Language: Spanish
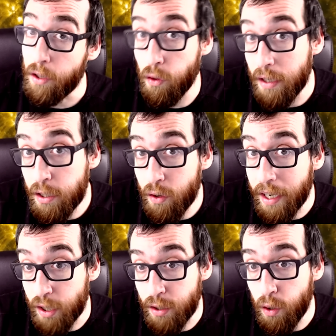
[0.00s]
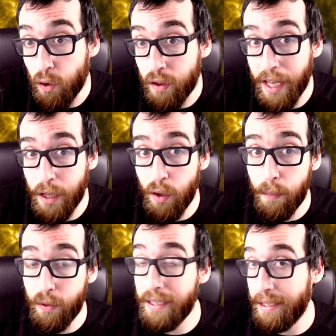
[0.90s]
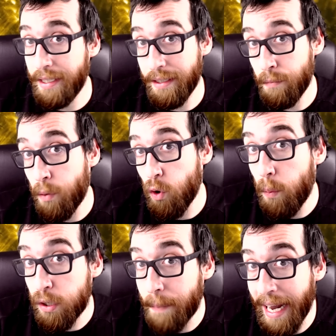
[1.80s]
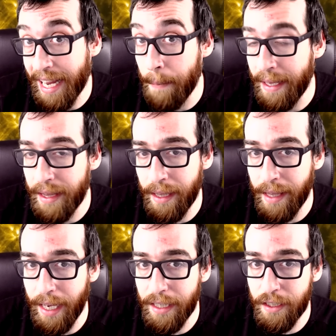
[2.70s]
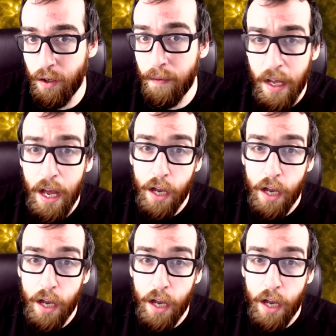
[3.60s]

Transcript: Todo esto que os estoy contando, pues eh, un poco pues para que me entendáis, ¿no?